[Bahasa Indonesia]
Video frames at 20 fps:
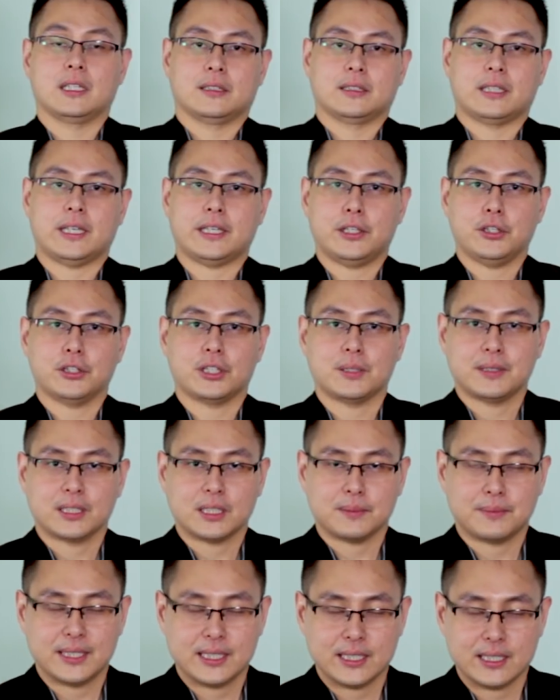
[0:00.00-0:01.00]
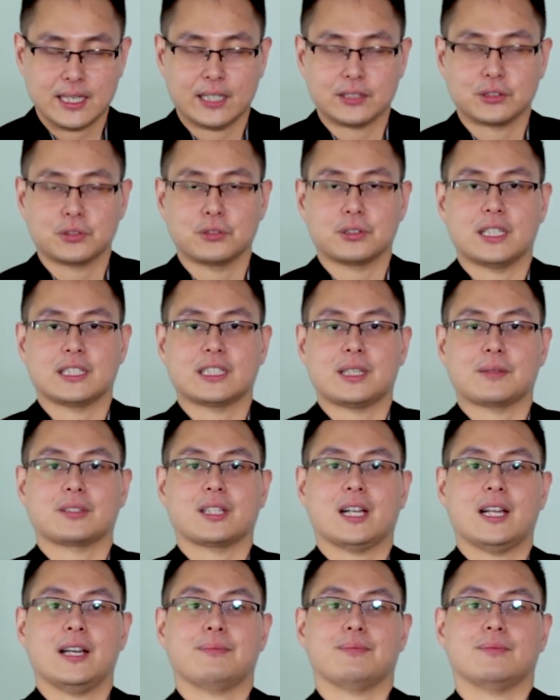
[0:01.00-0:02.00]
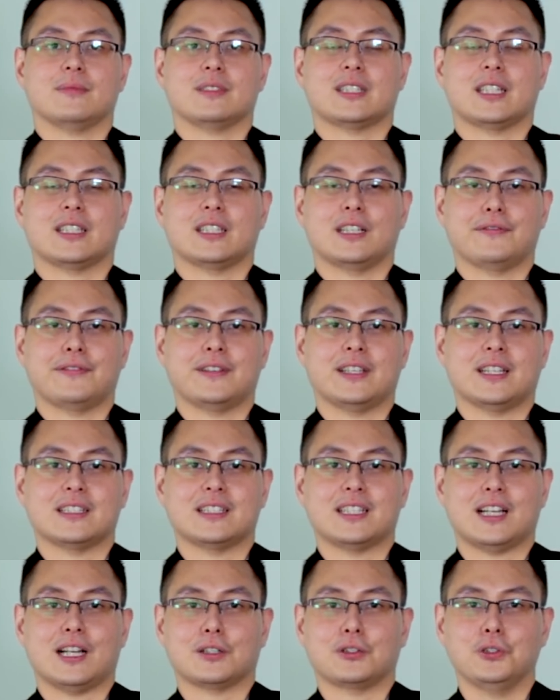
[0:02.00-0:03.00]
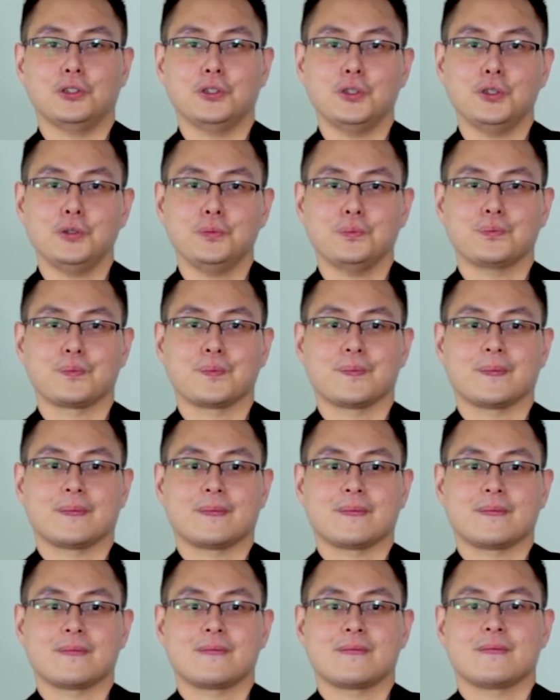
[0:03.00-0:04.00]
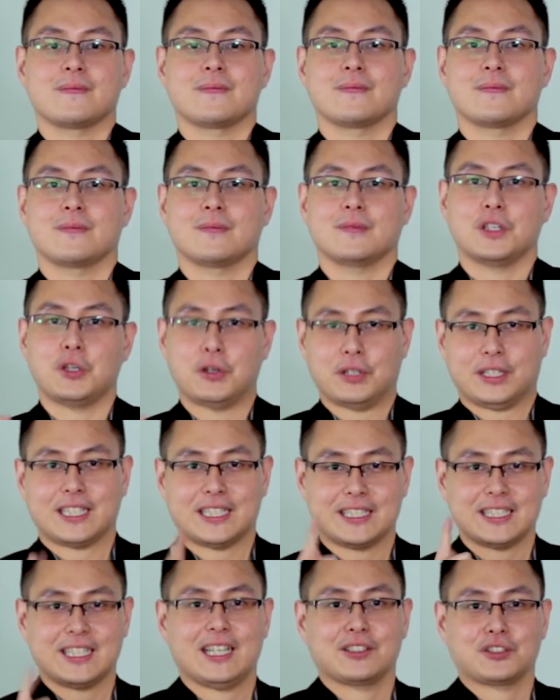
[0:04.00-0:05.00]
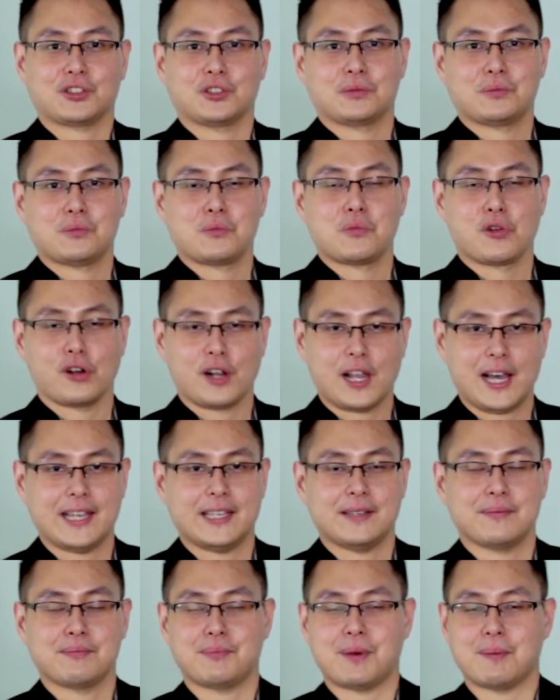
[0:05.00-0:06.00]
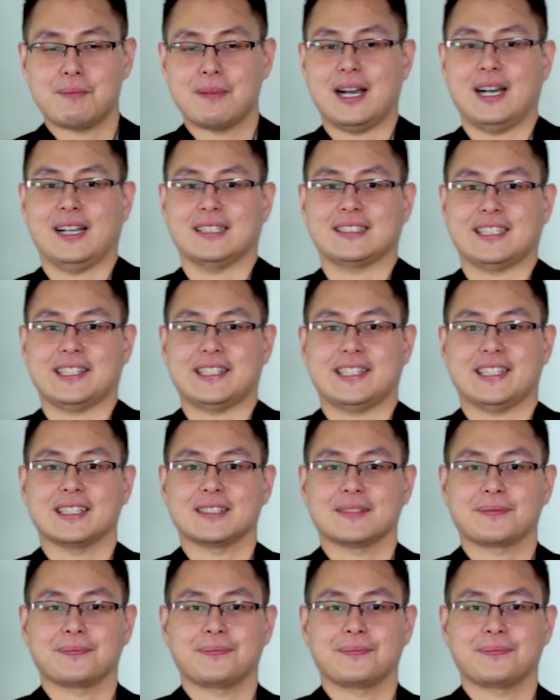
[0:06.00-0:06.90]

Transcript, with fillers: Thank you teman-teman yang sudah subscribe channel Finansialku. Yuk kita aja langsung mulai pembahasannya.